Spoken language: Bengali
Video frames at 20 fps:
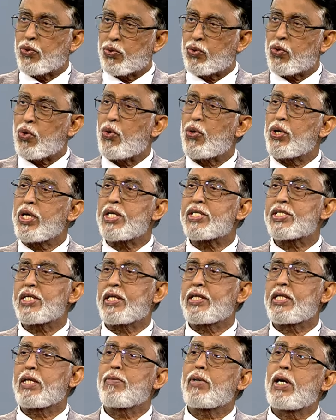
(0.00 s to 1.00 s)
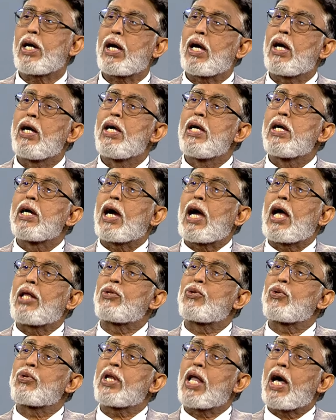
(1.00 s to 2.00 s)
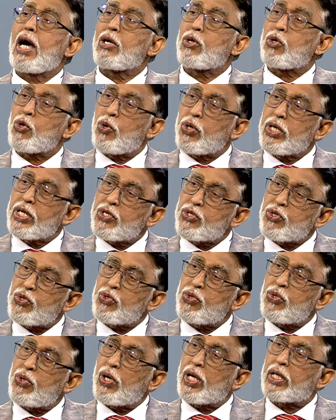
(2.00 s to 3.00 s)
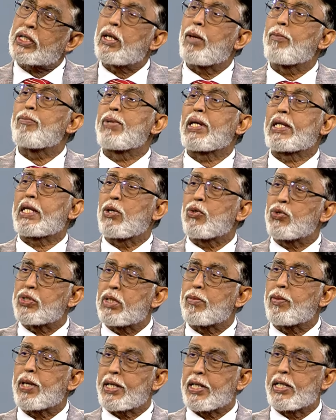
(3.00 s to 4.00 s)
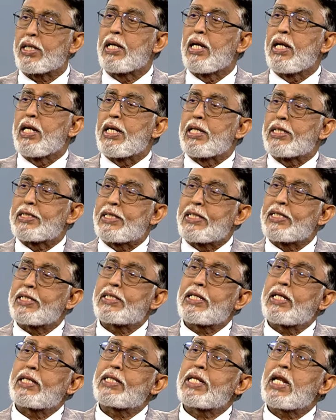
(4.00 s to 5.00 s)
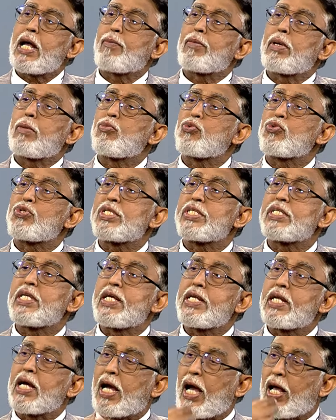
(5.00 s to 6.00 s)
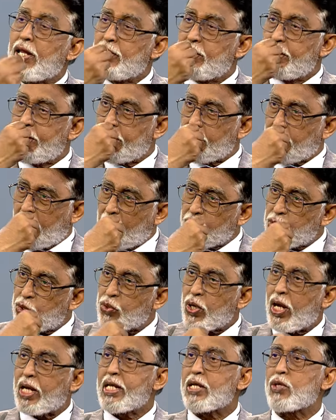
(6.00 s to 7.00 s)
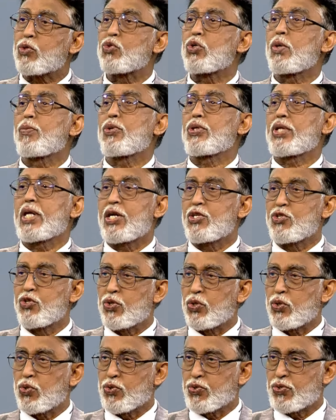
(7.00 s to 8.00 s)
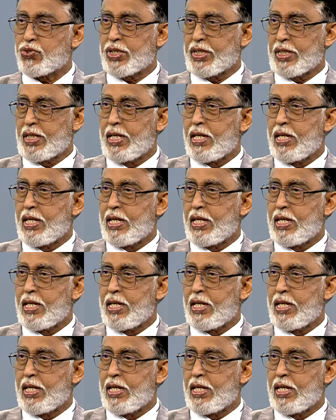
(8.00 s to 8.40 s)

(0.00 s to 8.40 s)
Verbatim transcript: গ্রহণের সাথে বা খাদ্য না গ্রহণের জন্য একটা ব্যথা হইতে পারে আচ্ছা। সেই ক্ষেত্রে আমরা বুঝি যে এটা খাদ্য খাদ্যনালীর কোনো প্রধানের জন্য হচ্ছে